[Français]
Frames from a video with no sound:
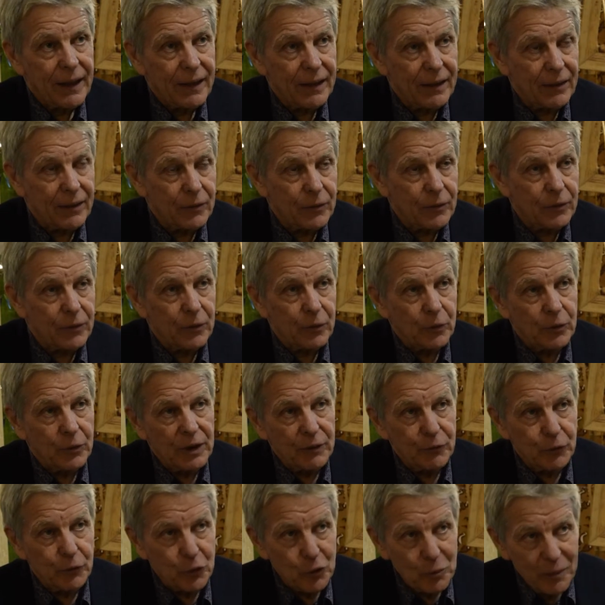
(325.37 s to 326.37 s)
Euh, au
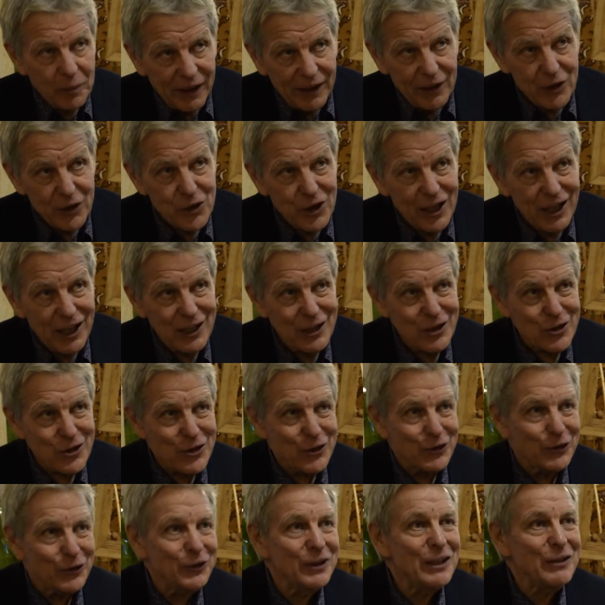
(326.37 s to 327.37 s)
niveau du
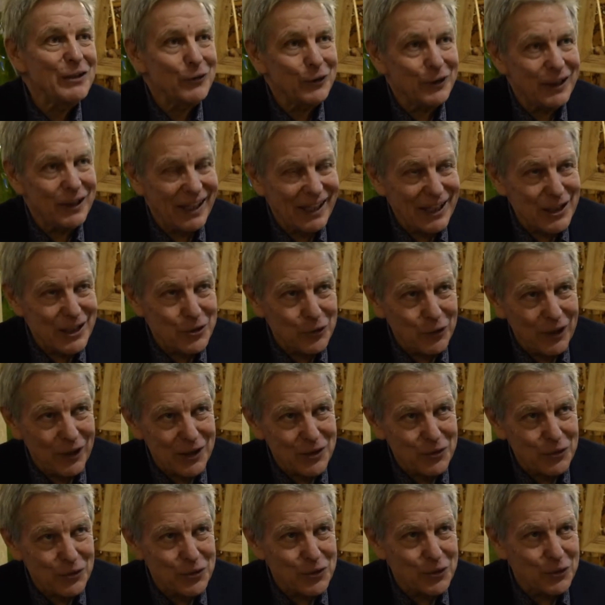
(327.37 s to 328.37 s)
maraîchage, au niveau de la
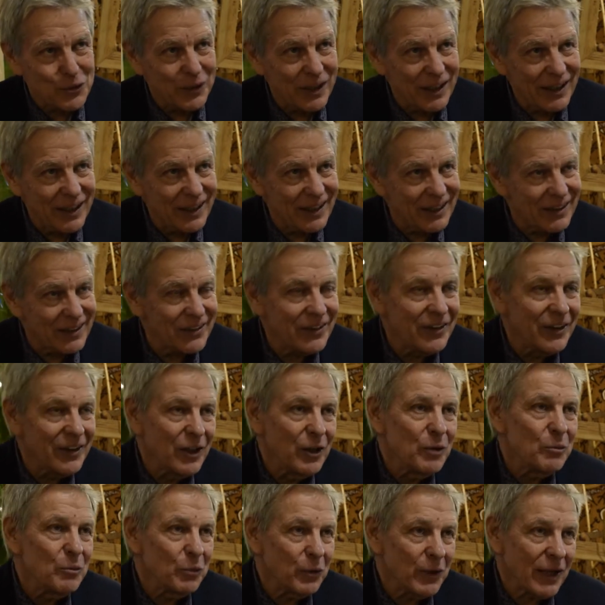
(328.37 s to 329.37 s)
restauration scolaire
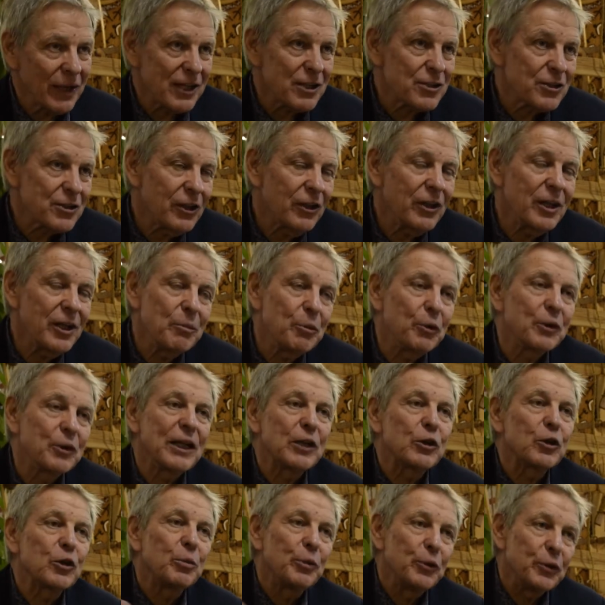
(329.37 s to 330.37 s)
pour l'instant et
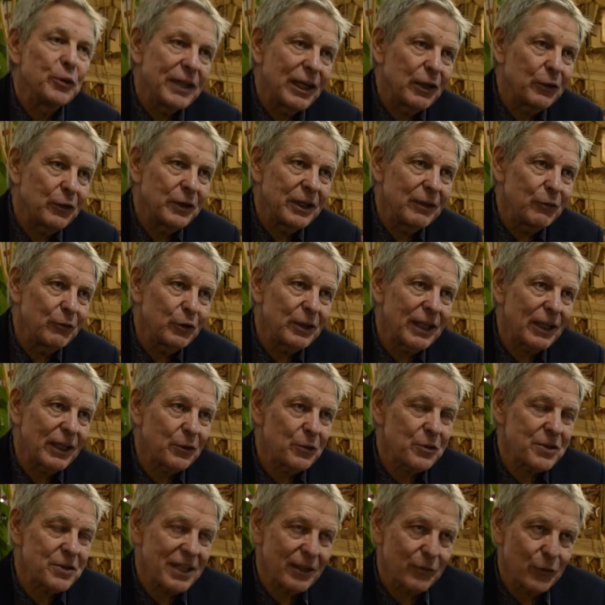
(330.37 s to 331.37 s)
peut-être plus tard au niveau de la
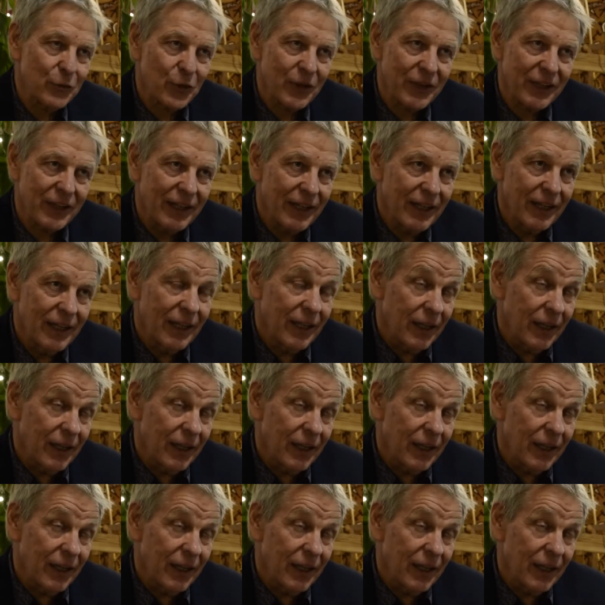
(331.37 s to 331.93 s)
conserverie.